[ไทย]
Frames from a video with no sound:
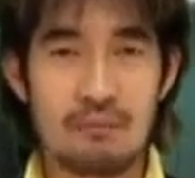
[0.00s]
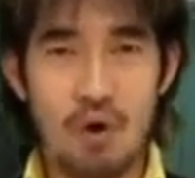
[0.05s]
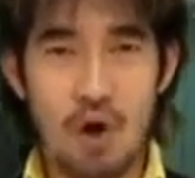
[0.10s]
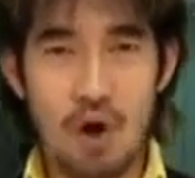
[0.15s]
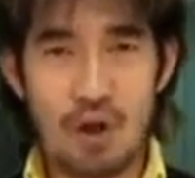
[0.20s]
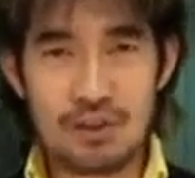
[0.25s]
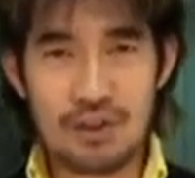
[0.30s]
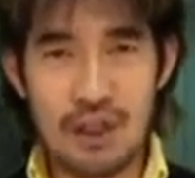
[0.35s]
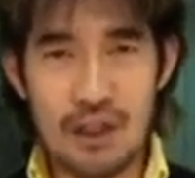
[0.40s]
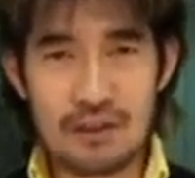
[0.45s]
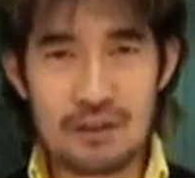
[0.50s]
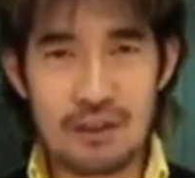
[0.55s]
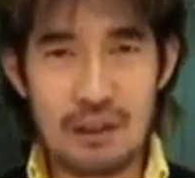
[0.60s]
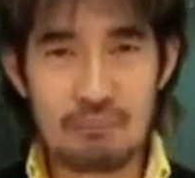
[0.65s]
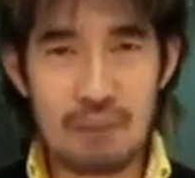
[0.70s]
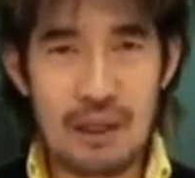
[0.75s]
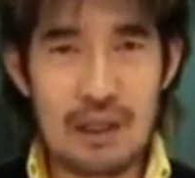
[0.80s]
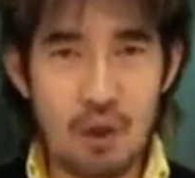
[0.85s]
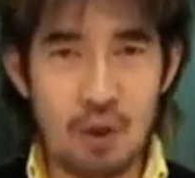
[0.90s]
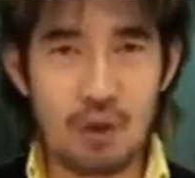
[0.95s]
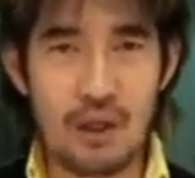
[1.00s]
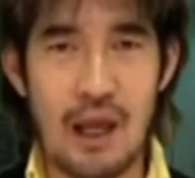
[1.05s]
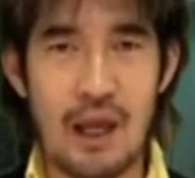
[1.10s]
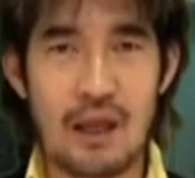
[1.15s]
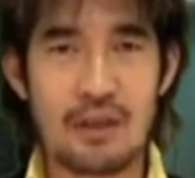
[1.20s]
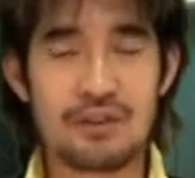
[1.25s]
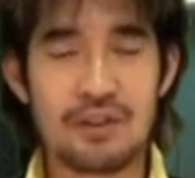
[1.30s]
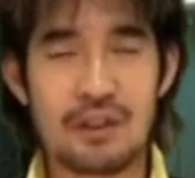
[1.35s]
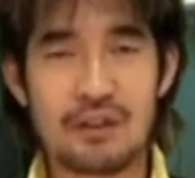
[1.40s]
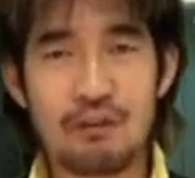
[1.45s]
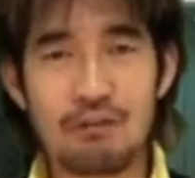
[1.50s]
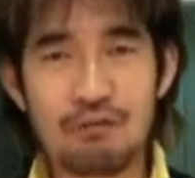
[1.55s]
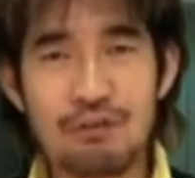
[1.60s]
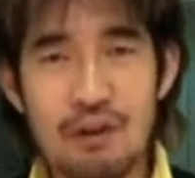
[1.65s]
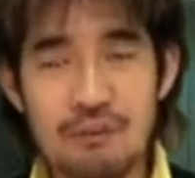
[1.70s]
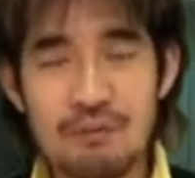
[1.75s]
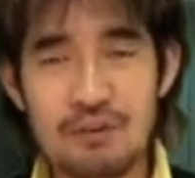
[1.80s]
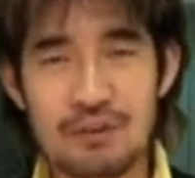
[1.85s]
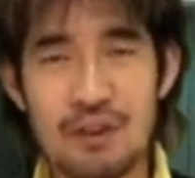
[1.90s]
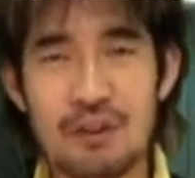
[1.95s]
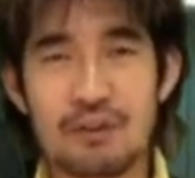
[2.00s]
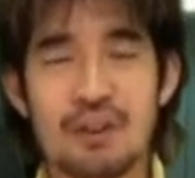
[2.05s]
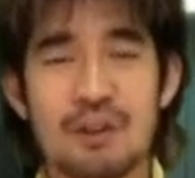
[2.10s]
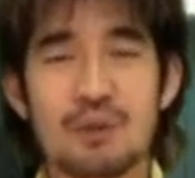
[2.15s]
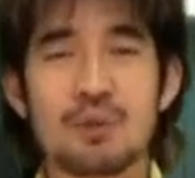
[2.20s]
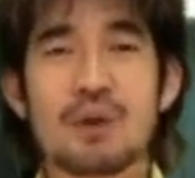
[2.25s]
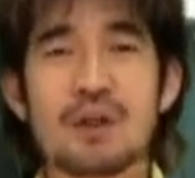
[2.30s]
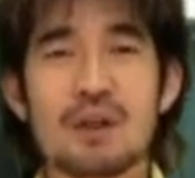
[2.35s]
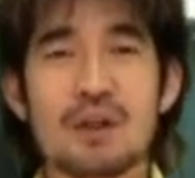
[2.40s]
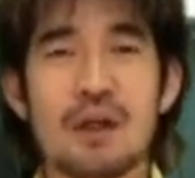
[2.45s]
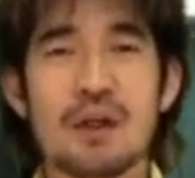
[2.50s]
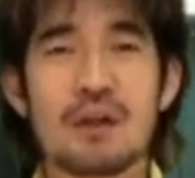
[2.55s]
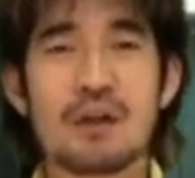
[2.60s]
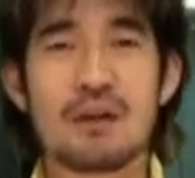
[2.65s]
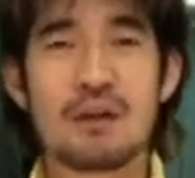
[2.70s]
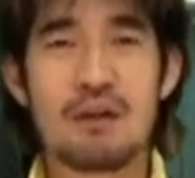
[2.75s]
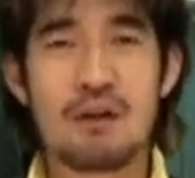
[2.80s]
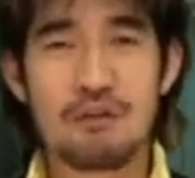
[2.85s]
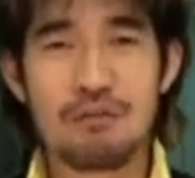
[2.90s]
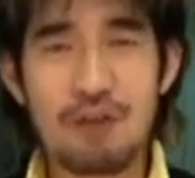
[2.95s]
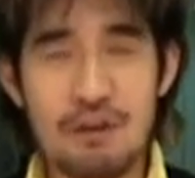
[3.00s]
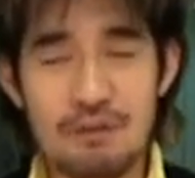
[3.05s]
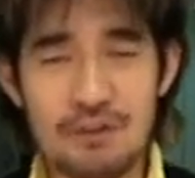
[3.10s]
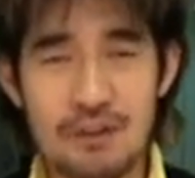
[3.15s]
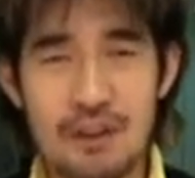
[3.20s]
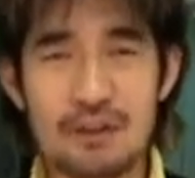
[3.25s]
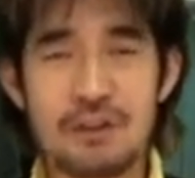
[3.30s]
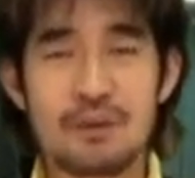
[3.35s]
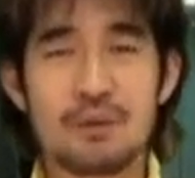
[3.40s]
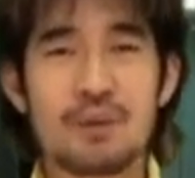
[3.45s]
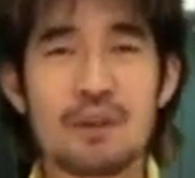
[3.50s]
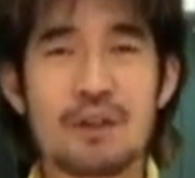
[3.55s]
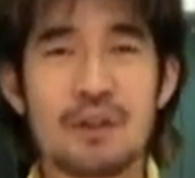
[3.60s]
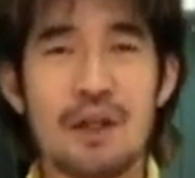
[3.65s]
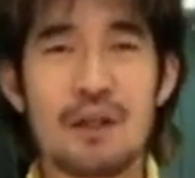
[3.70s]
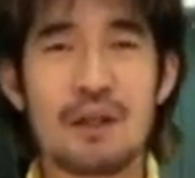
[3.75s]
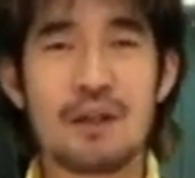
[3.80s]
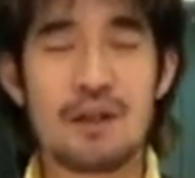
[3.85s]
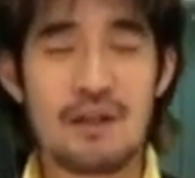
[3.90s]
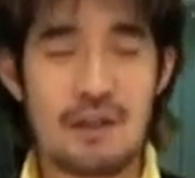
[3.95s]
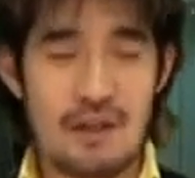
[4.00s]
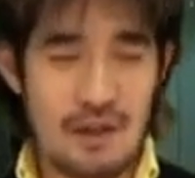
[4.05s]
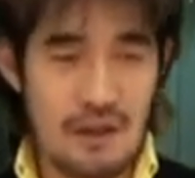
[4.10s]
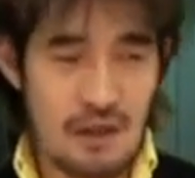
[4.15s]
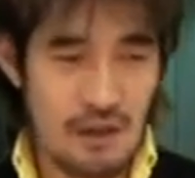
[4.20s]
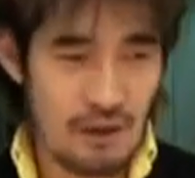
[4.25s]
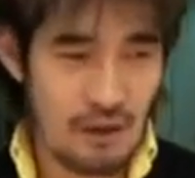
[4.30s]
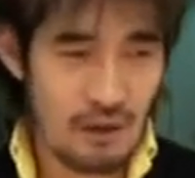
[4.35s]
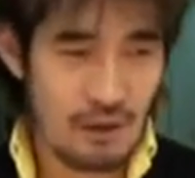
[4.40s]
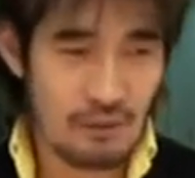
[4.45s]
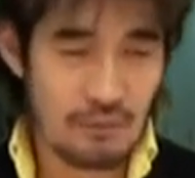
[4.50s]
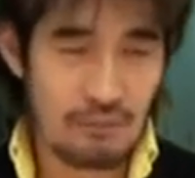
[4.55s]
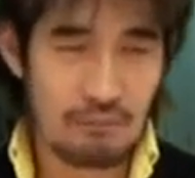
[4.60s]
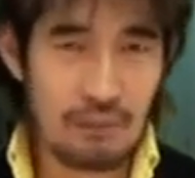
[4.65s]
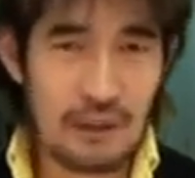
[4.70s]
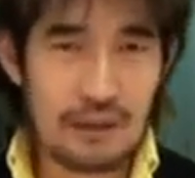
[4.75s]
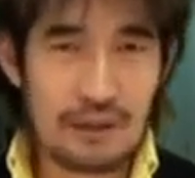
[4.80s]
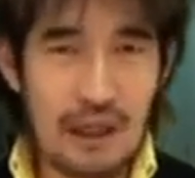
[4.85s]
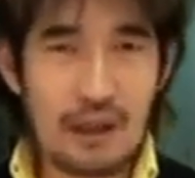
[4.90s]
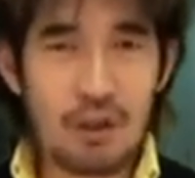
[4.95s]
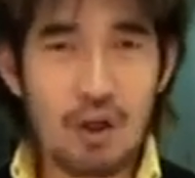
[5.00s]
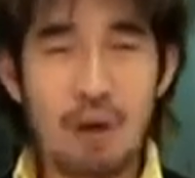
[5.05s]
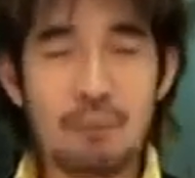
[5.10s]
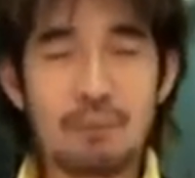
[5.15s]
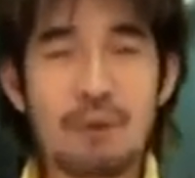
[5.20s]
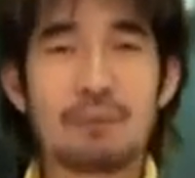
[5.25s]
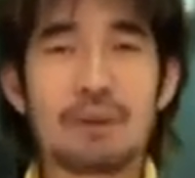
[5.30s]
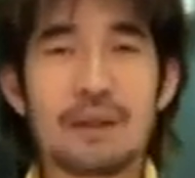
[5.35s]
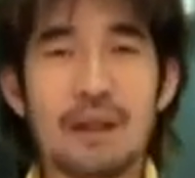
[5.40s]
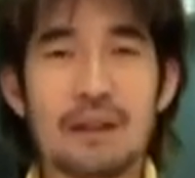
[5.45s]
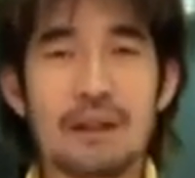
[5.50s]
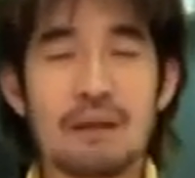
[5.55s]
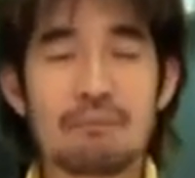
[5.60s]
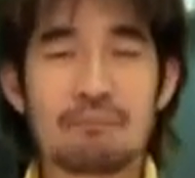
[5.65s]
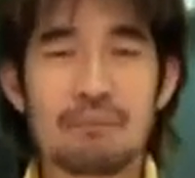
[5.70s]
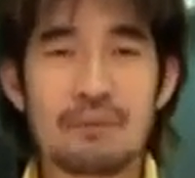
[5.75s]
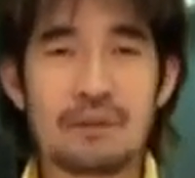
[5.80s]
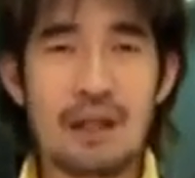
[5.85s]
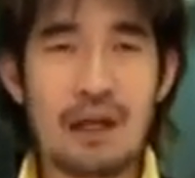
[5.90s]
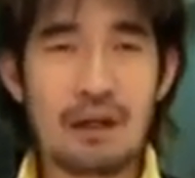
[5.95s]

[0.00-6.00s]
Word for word: เพราะฉันจะไม่หล่อแหละ ฉันจะฝึกภาษาอังกฤษอยู่เรื่อยๆฝึกภาษาอังกฤษอยู่เรื่อยเป็นนักกอล์ฟก็เหมือนกันครับ